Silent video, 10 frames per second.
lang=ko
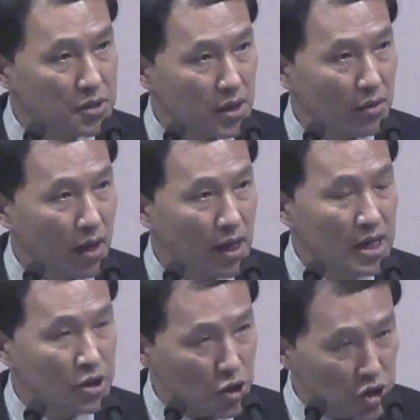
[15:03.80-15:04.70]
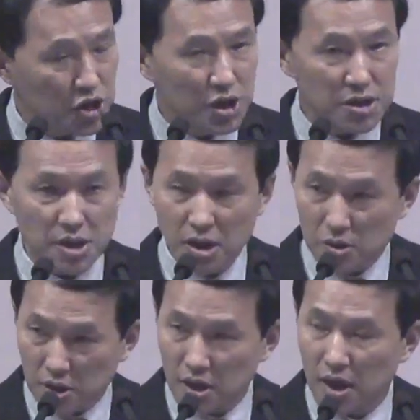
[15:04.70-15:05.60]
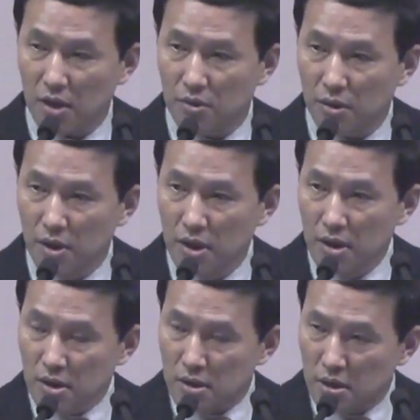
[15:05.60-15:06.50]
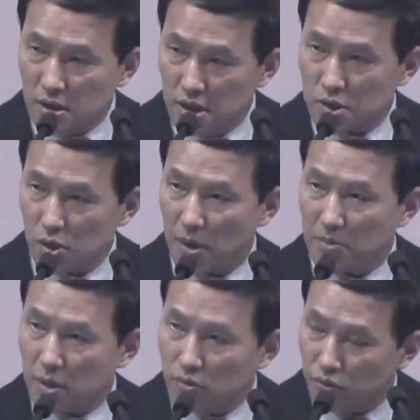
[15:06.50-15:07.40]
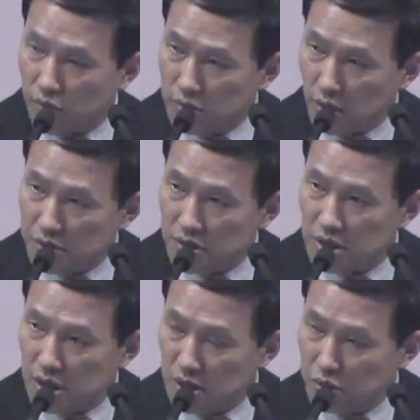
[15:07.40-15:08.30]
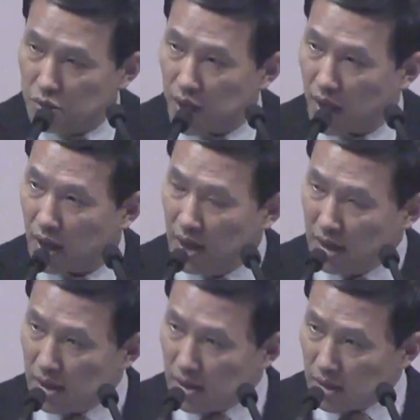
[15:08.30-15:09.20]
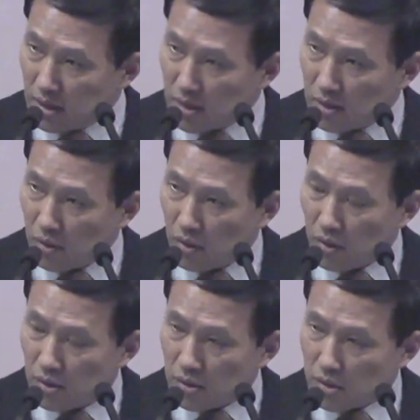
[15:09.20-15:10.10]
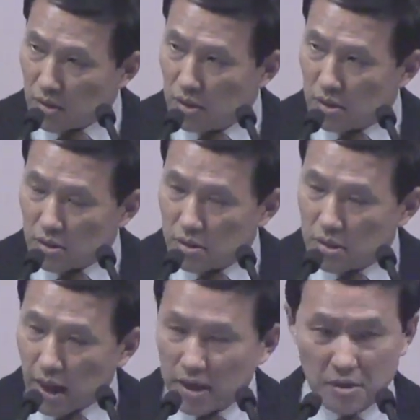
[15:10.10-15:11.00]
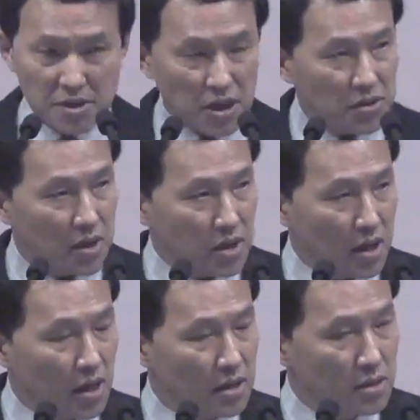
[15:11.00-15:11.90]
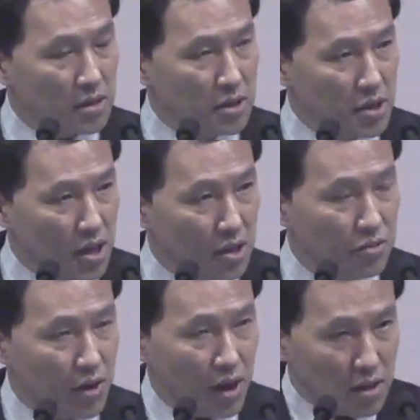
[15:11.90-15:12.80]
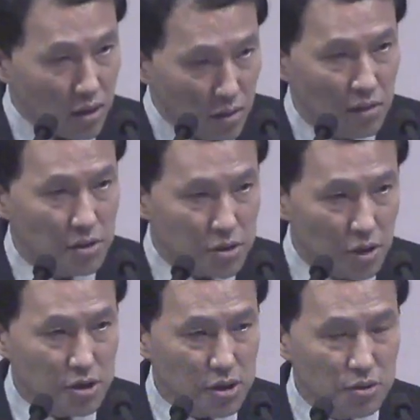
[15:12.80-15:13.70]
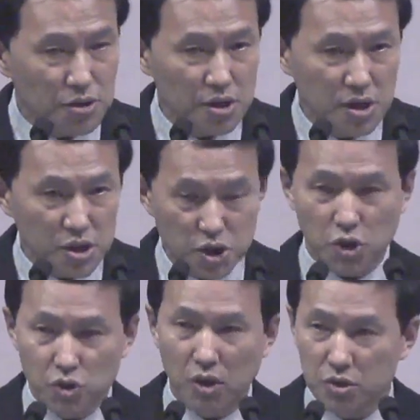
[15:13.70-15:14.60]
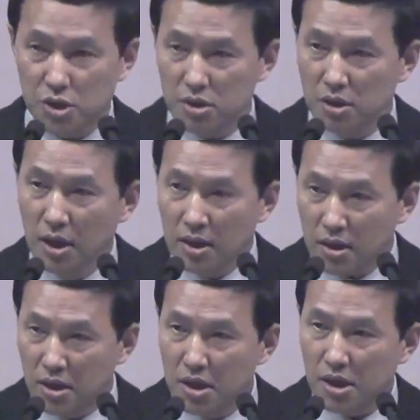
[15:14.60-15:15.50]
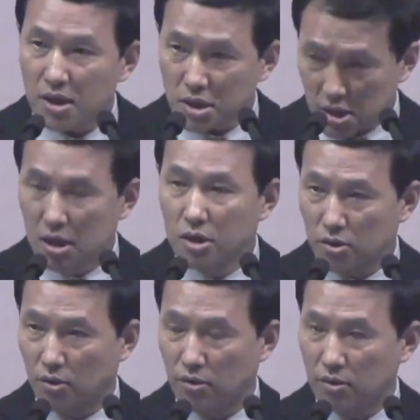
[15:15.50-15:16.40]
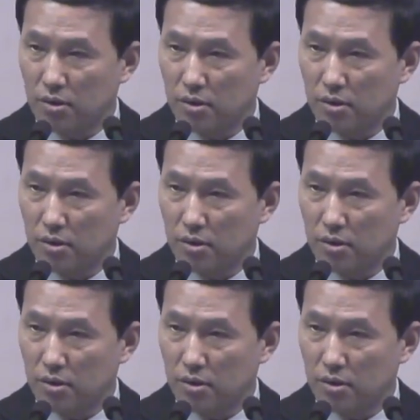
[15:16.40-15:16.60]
권세와 귀신의 세력이 떠나나가고 그 그리스도로 말미암아 구원 얻은 이후에 어, 하나님의 자녀가 된 그 이후에 영혼, 정신, 육신이 치유되어지는 그 일의 증인으로